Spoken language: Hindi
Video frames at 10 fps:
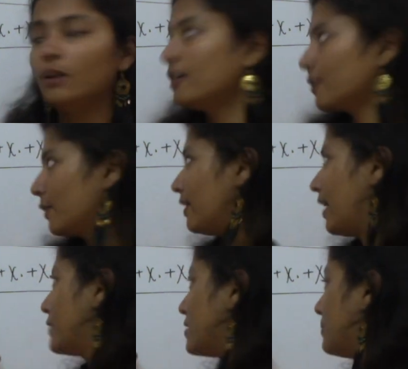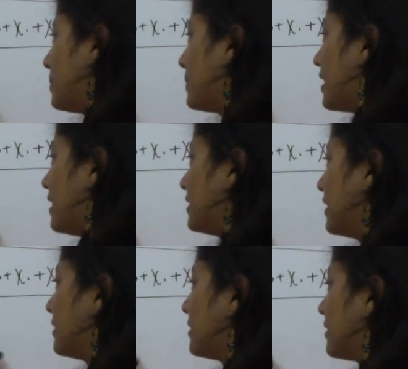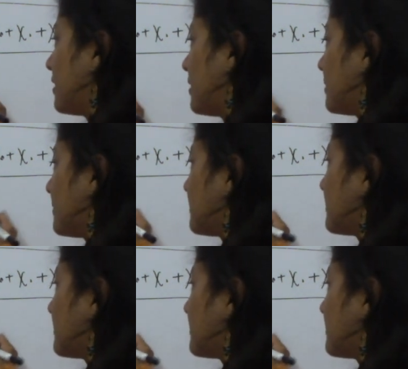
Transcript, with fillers: क्योंकि नेचुरल नंबर में क्या आते हैं